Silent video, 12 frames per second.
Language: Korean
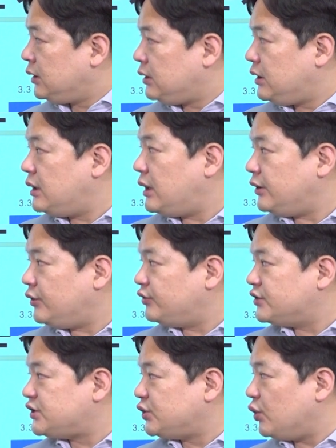
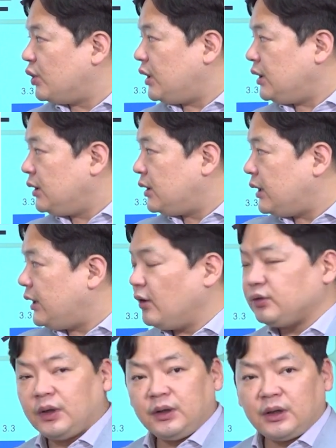릴라이언스 지오와
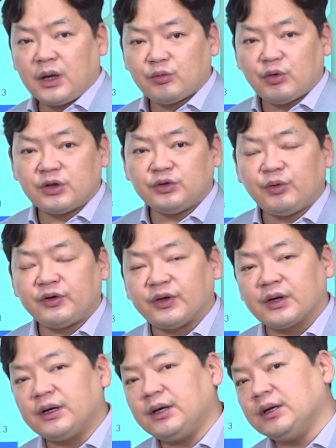에어텔이라고 하는
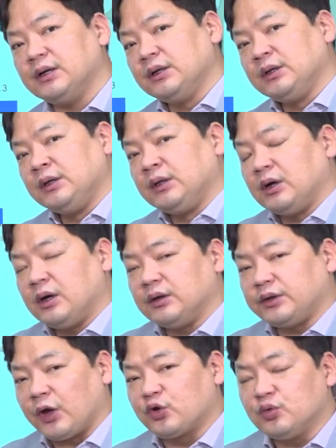회사가 어,
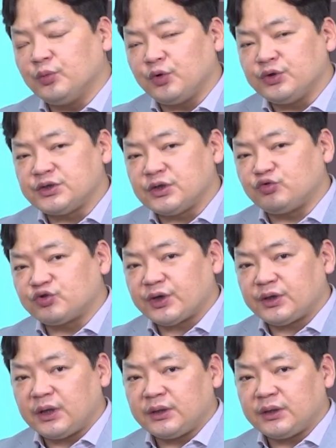대규모 이제 투자를